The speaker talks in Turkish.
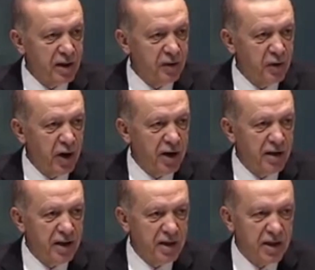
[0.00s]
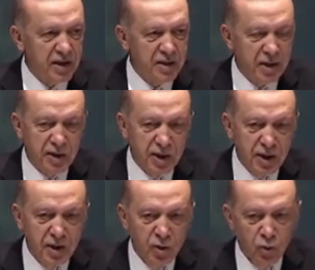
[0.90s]
hedefi haline
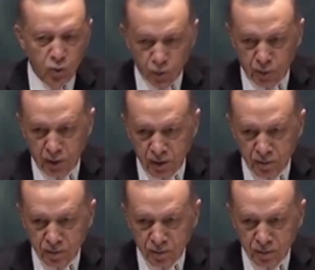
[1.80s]
geleceğini unutmayalım.